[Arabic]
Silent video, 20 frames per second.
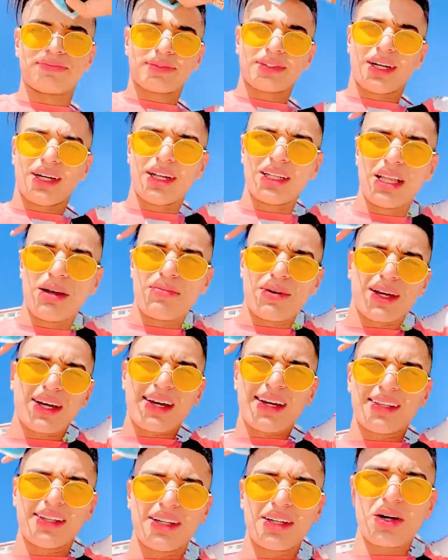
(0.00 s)
حنا دابا
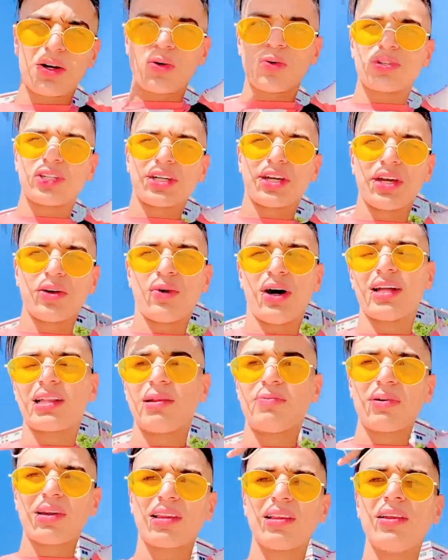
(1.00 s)
غاديين اخوتي كاين واحد
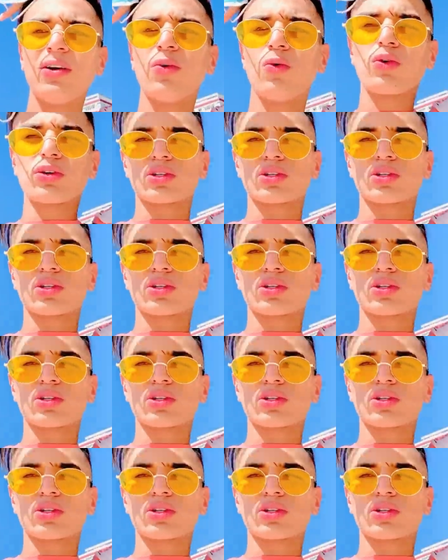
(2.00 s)
البرد اللي هو